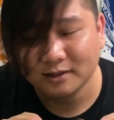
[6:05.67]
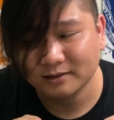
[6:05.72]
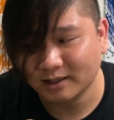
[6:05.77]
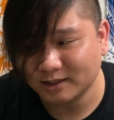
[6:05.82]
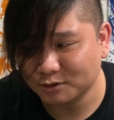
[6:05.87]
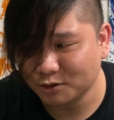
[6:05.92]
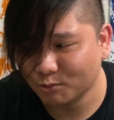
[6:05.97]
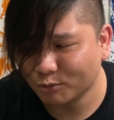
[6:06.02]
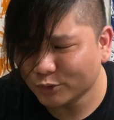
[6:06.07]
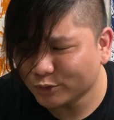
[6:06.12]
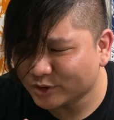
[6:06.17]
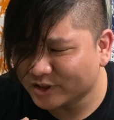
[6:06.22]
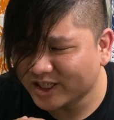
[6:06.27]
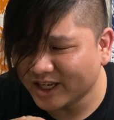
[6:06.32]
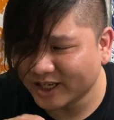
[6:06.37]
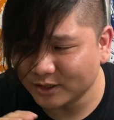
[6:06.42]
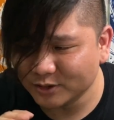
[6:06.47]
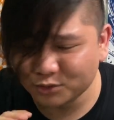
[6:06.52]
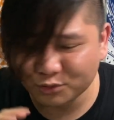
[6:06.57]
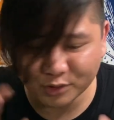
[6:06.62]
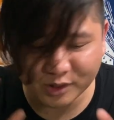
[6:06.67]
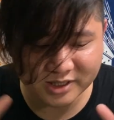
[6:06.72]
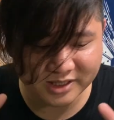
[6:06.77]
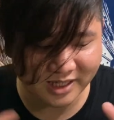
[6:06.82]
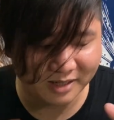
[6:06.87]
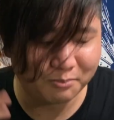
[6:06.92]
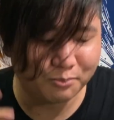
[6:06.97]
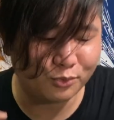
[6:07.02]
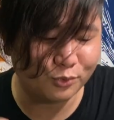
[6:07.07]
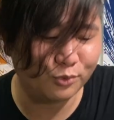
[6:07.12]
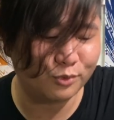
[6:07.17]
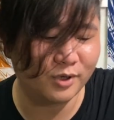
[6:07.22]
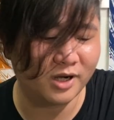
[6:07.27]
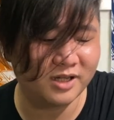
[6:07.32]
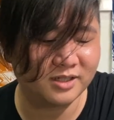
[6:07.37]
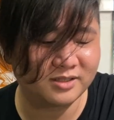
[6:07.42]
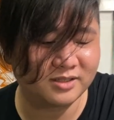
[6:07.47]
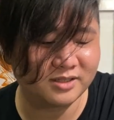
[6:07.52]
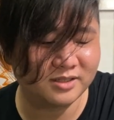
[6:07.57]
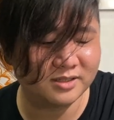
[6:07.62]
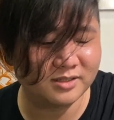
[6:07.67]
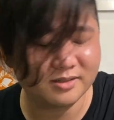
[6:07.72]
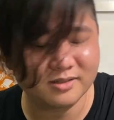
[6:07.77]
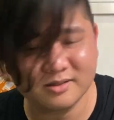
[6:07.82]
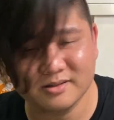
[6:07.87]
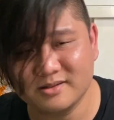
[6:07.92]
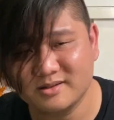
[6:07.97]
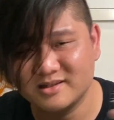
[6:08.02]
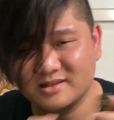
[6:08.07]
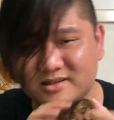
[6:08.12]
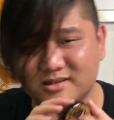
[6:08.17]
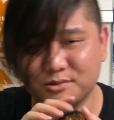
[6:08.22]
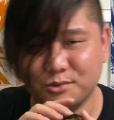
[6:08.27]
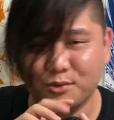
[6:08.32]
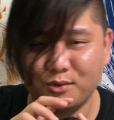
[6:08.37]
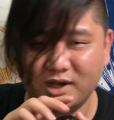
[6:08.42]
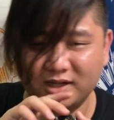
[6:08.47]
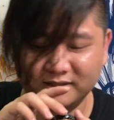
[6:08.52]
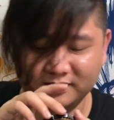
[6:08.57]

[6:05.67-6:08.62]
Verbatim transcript: 大雄目前最想补回来其实是食王